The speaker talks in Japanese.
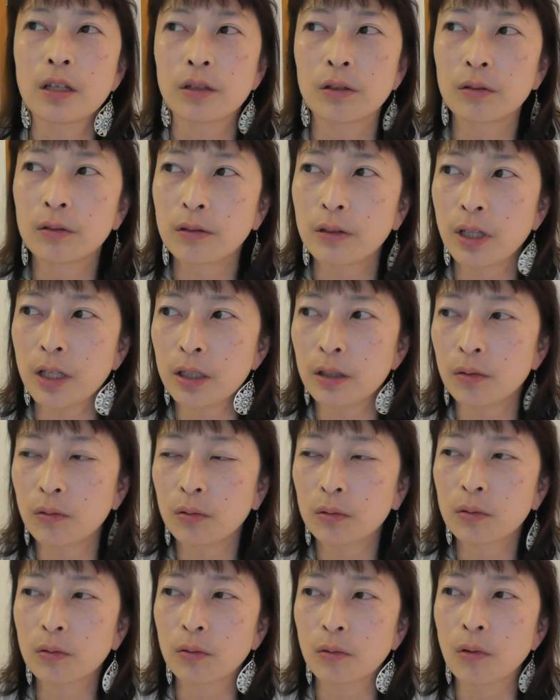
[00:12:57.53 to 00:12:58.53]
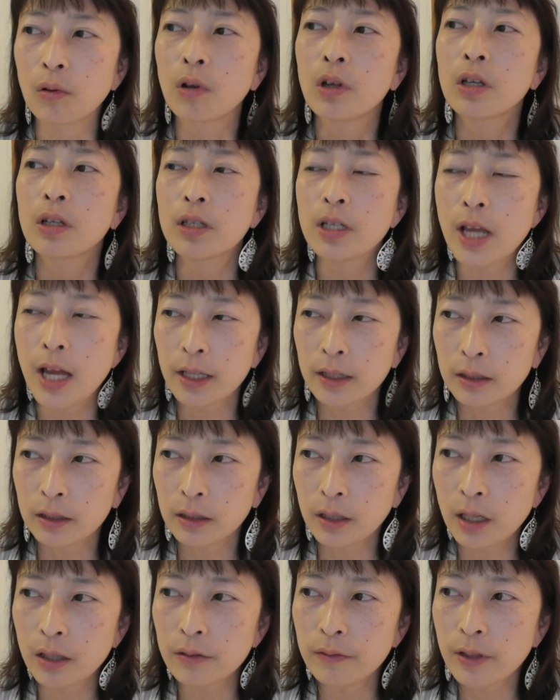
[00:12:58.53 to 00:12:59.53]
言っていることをやっ
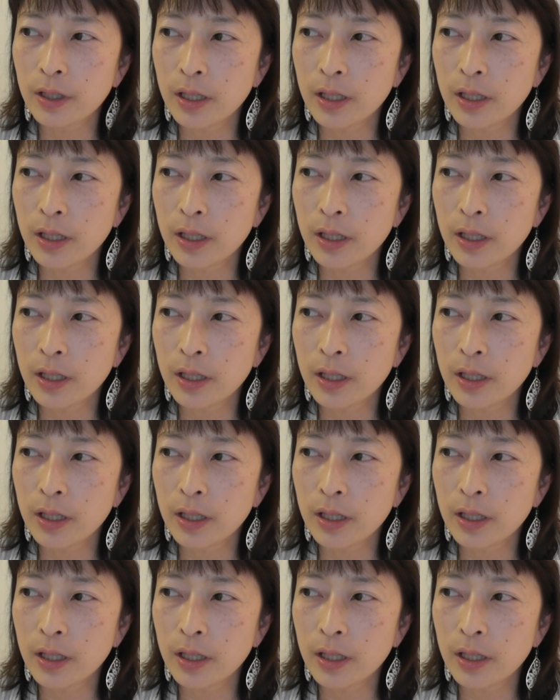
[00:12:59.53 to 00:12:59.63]
た